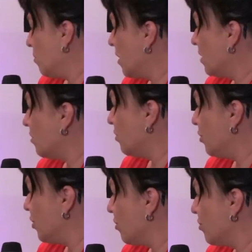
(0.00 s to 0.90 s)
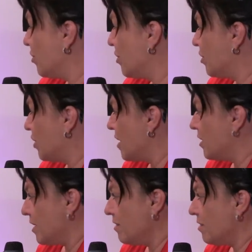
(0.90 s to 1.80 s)
ponad
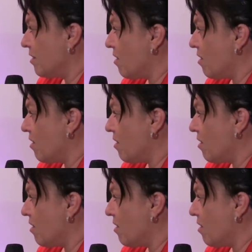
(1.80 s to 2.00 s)
1600